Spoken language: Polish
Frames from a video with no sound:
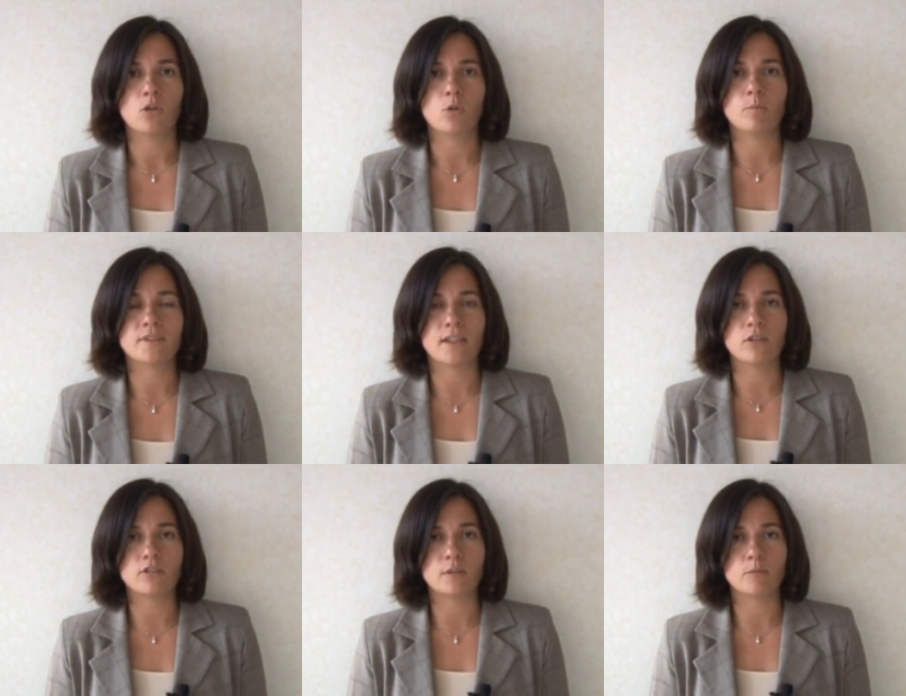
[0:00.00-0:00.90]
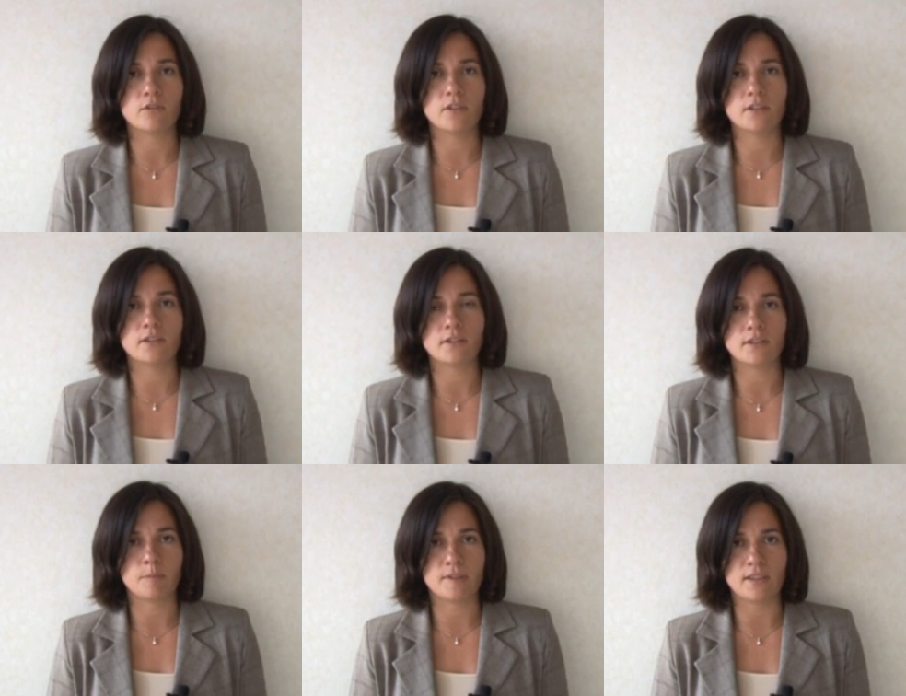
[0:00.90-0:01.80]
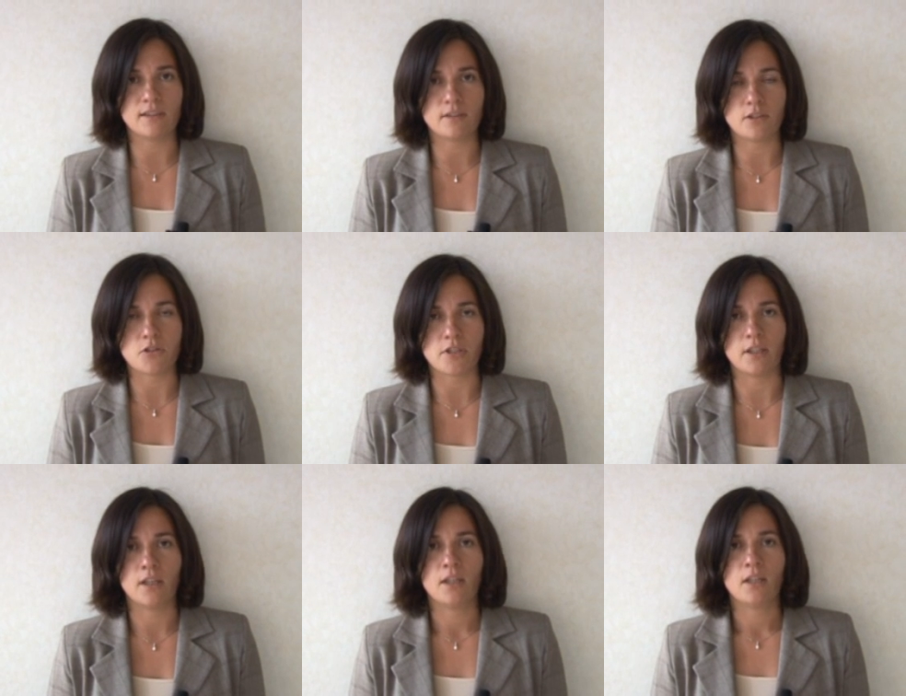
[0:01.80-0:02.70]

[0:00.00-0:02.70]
lub za dostęp do wiedzy specjalistycznej.